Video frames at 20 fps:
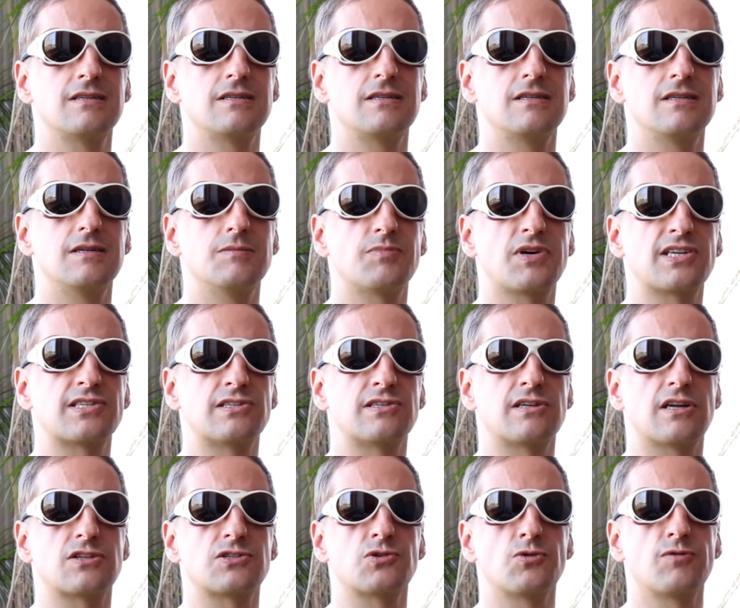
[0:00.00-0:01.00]
die
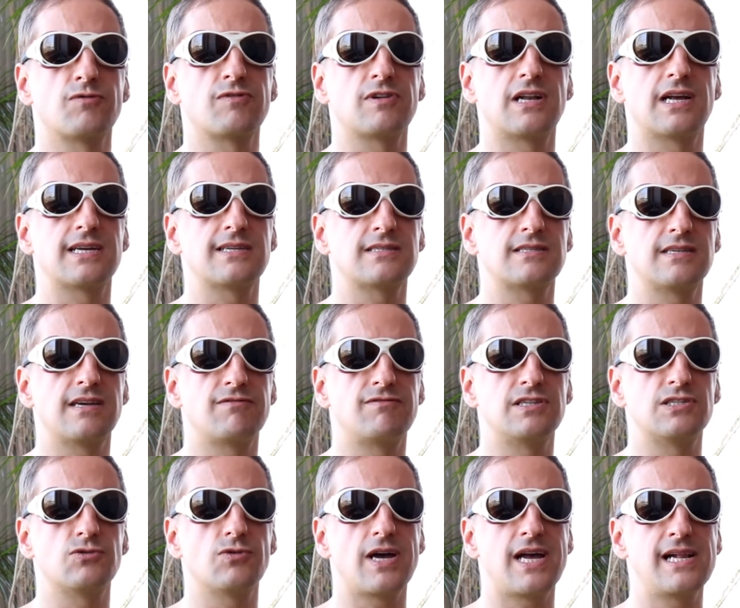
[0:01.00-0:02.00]
Präsentation vielleicht sehr
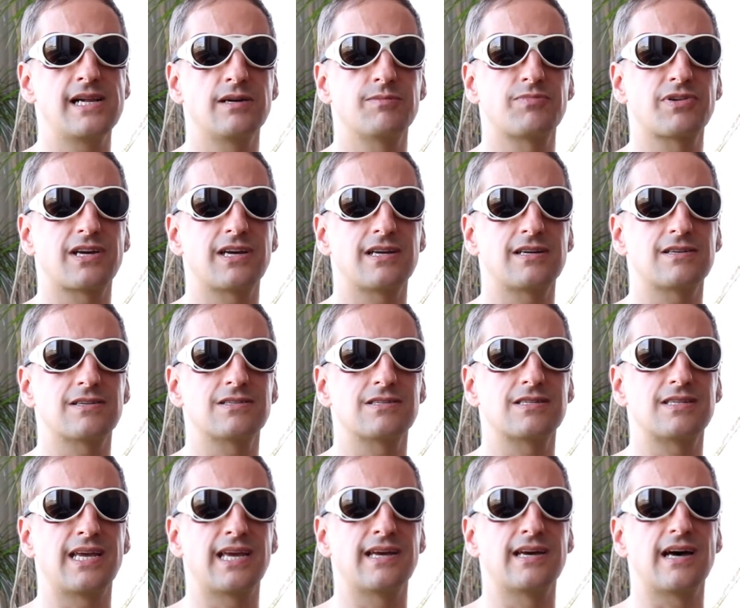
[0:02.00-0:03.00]
visuell geprägt
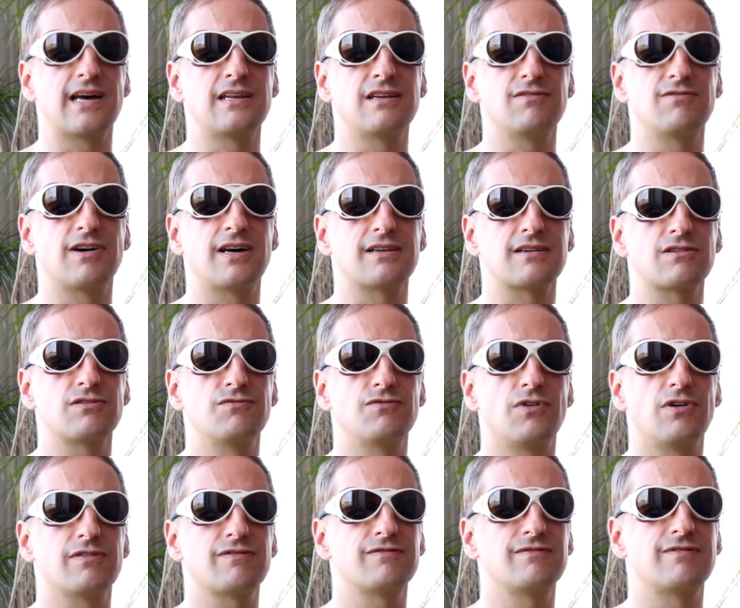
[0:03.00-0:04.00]
ist, Dinge an die Wand
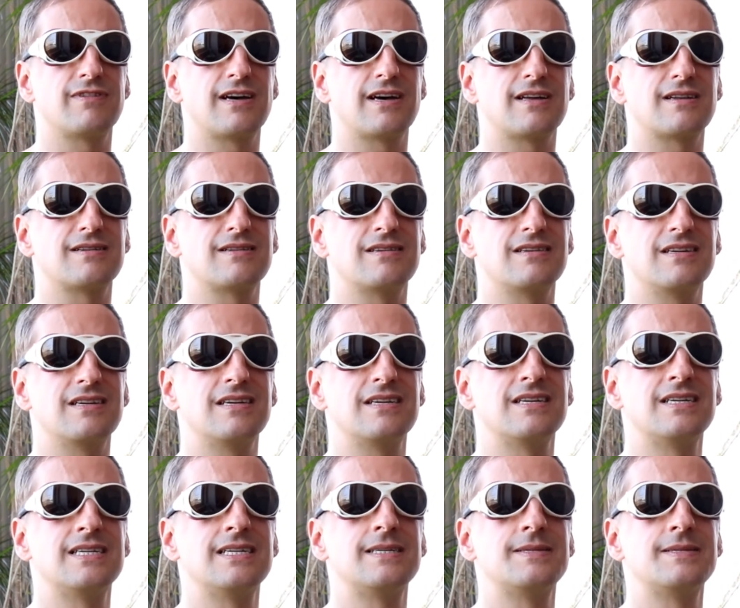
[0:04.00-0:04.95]
geworfen werden, die